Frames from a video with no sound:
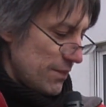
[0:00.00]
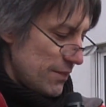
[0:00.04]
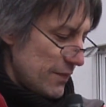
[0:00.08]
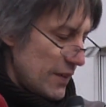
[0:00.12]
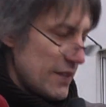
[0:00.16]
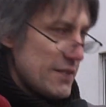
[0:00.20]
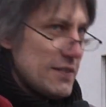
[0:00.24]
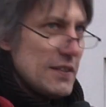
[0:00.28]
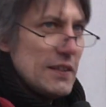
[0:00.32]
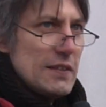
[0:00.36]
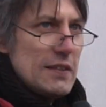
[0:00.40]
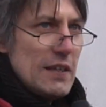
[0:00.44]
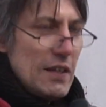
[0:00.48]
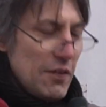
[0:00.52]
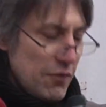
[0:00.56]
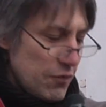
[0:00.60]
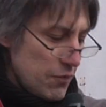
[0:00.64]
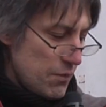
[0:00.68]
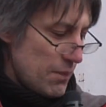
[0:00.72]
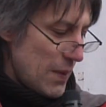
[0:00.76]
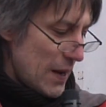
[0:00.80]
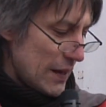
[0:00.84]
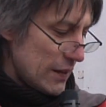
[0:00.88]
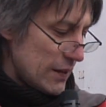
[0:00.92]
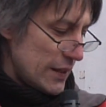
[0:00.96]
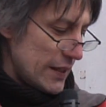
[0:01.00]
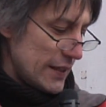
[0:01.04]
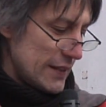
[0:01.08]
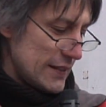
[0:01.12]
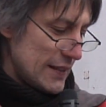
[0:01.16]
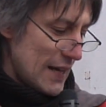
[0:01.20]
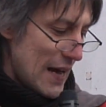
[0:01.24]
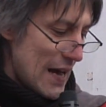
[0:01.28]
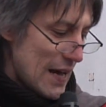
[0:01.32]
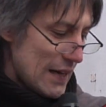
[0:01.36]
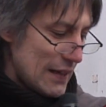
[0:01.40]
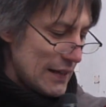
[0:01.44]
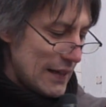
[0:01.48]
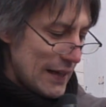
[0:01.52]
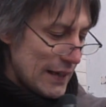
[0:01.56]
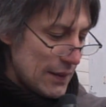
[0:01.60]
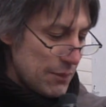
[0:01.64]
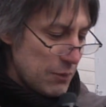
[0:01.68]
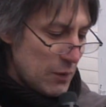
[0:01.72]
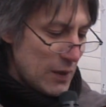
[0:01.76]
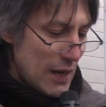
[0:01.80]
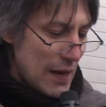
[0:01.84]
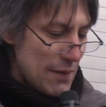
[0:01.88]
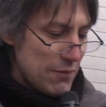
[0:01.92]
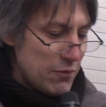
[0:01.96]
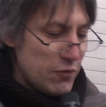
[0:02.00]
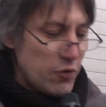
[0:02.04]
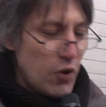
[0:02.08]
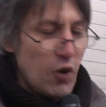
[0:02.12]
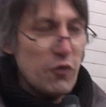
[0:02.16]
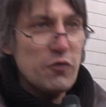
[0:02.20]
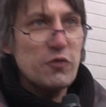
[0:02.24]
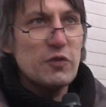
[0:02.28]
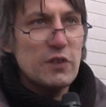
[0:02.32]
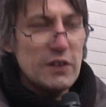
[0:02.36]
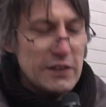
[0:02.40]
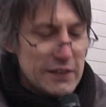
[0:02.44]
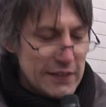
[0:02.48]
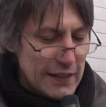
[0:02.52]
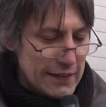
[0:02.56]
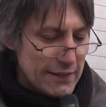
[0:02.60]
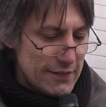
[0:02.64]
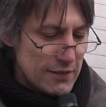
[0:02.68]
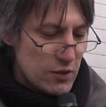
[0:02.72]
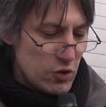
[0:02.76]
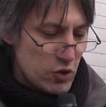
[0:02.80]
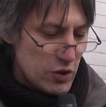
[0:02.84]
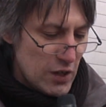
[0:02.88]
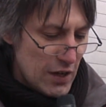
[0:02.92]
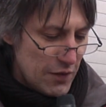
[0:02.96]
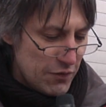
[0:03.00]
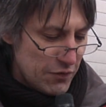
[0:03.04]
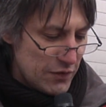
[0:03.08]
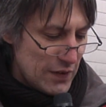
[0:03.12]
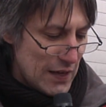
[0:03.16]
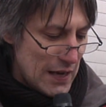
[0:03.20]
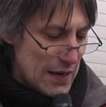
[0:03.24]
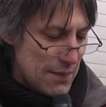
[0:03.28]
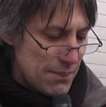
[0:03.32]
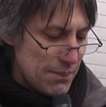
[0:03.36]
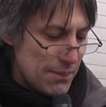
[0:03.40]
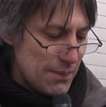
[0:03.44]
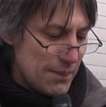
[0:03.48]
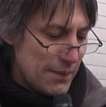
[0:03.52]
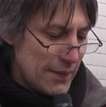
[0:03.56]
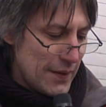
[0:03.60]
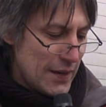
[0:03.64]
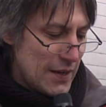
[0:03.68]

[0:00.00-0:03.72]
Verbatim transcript: Dass die Tiefenbacher in jahrelangem Kampf hoffentlich jetzt geschafft haben